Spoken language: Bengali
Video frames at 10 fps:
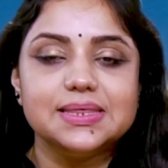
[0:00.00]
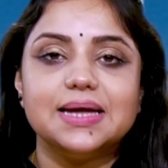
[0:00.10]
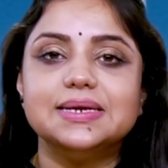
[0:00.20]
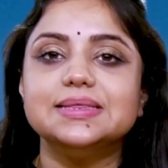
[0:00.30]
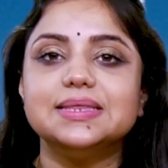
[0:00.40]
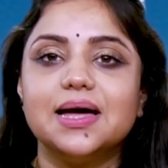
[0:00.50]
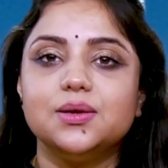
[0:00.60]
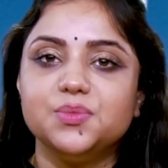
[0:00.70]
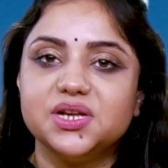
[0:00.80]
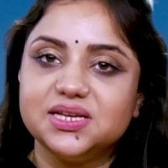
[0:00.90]
তালে তাল
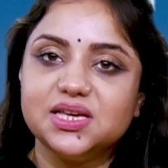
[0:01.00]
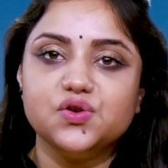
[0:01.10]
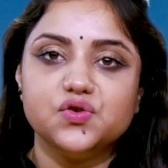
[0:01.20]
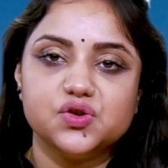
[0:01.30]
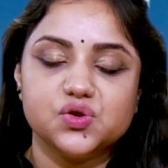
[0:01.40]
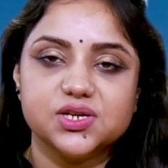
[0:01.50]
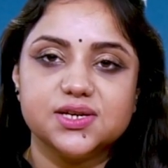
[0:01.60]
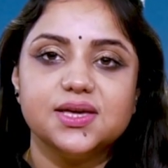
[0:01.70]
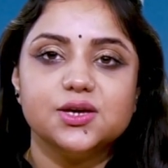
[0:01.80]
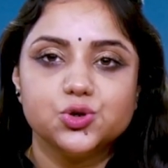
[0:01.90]
মিলিয়ে হয়ে ওঠে
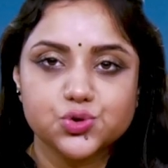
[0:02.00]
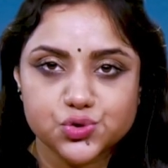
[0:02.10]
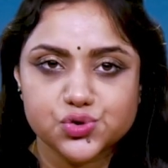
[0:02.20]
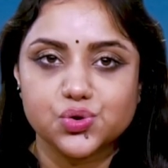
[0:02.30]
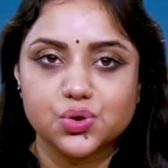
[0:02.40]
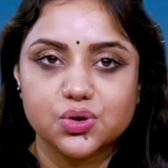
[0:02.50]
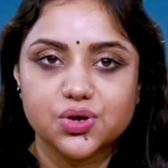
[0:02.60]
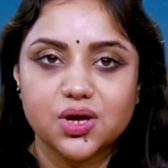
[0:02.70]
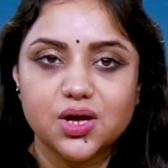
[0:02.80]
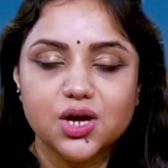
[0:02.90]
শুষ্ক
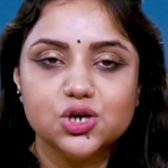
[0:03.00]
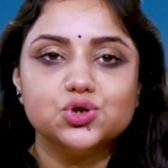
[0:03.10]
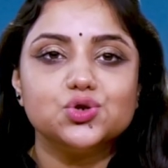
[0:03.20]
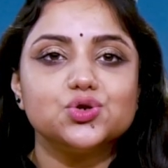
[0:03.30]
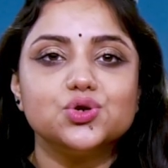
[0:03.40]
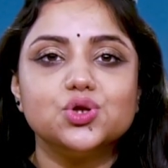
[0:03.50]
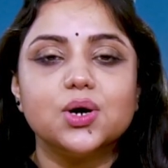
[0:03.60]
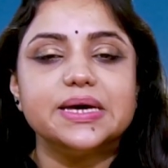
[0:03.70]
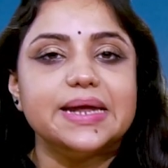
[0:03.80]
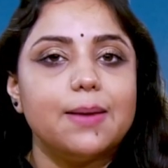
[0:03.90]
শুষ্ক
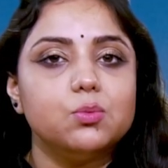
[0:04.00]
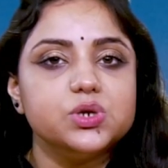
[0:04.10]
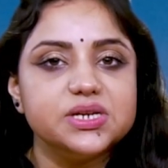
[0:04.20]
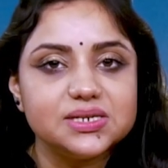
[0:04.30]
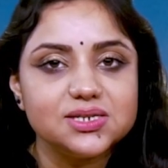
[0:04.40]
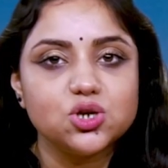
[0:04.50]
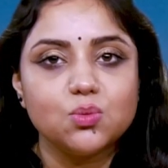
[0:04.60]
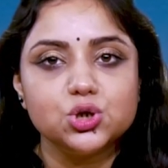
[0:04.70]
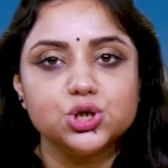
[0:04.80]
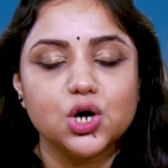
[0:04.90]
ত্বকের এমনই একটি
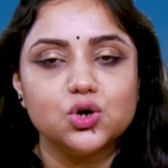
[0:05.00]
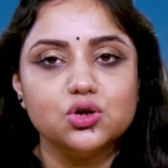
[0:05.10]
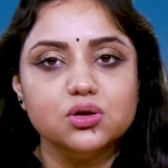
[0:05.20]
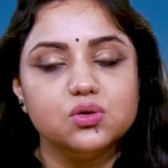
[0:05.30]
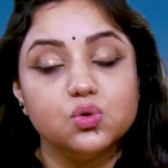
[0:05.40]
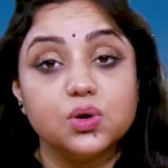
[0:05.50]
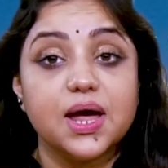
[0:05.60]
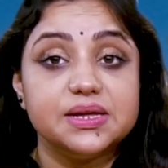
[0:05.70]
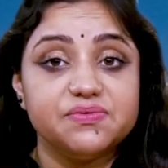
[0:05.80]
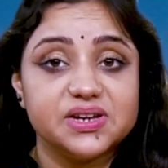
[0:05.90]
সমস্যা হলো
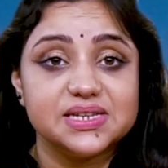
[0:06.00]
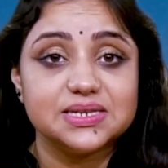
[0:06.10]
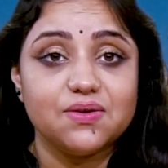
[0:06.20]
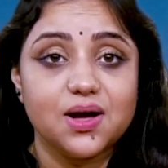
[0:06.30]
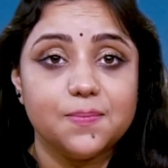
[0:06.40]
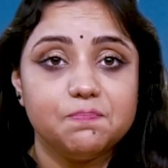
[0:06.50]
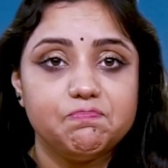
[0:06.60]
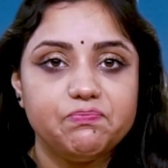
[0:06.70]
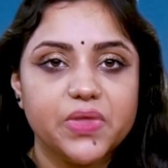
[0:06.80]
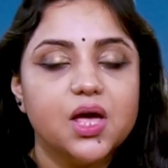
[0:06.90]
গোড়ালি ফেটে যাওয়া
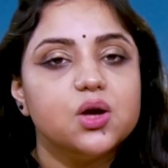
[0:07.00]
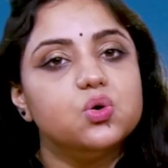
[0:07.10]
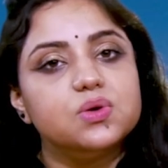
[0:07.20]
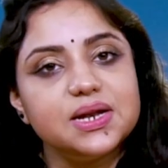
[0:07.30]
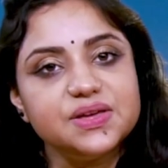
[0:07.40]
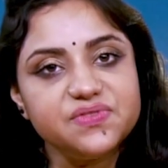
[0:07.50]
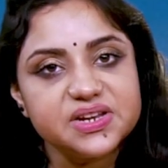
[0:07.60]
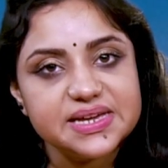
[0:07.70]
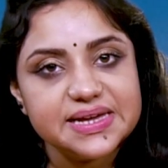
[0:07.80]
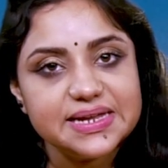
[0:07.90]
গোড়ালি
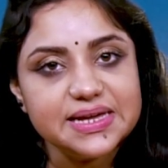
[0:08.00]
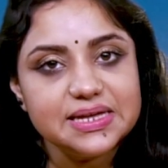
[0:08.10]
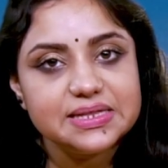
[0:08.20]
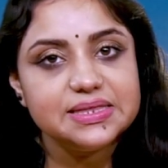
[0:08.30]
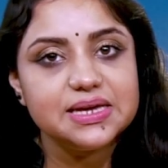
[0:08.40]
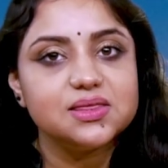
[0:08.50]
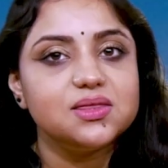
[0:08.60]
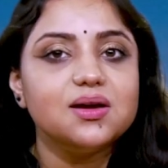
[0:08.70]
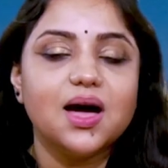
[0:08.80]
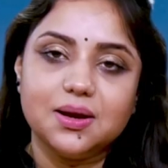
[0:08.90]
ফেটে গেলে
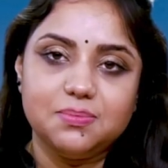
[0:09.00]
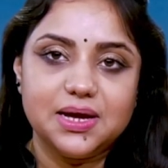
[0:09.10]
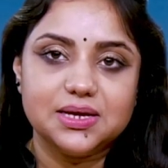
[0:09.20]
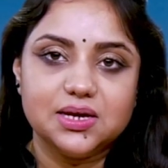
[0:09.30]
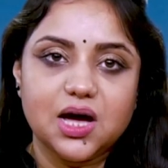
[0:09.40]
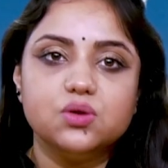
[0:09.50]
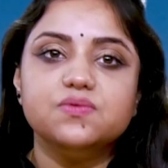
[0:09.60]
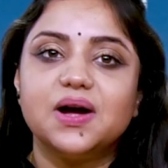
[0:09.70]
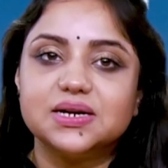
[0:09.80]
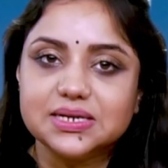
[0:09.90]
দেখতে খারাপ লাগে কারণ
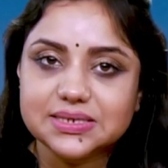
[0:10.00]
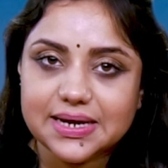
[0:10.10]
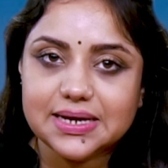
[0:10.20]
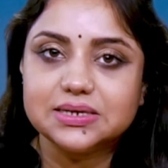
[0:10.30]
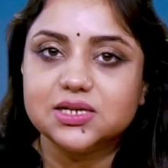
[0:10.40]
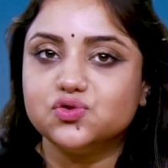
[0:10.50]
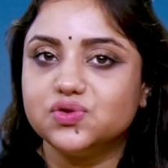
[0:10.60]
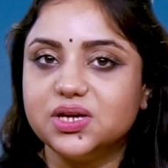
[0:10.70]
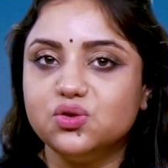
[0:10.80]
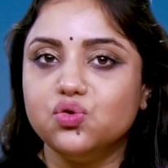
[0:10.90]
ফাটা জায়গাটা
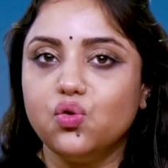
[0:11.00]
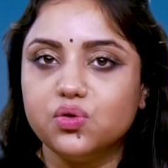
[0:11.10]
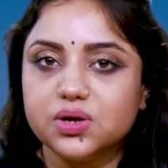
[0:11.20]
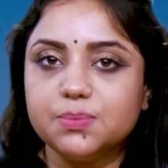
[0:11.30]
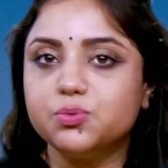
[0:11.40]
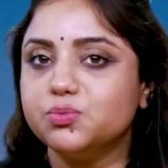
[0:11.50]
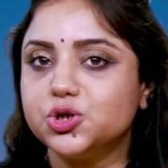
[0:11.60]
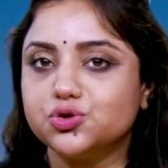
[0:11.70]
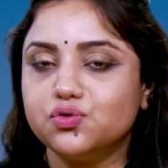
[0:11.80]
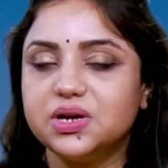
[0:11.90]
জুড়ে নোংরা
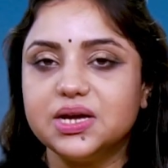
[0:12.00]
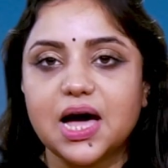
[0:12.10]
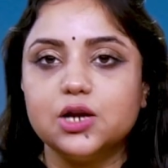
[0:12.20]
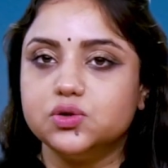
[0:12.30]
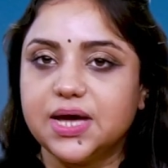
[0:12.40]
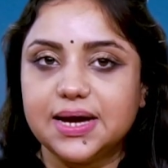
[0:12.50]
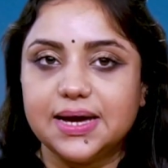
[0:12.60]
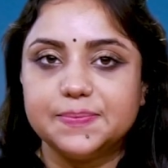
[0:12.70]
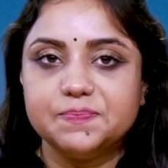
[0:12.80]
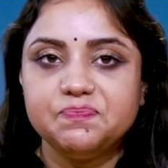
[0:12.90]
প্রবেশ করলে কালো দেখায়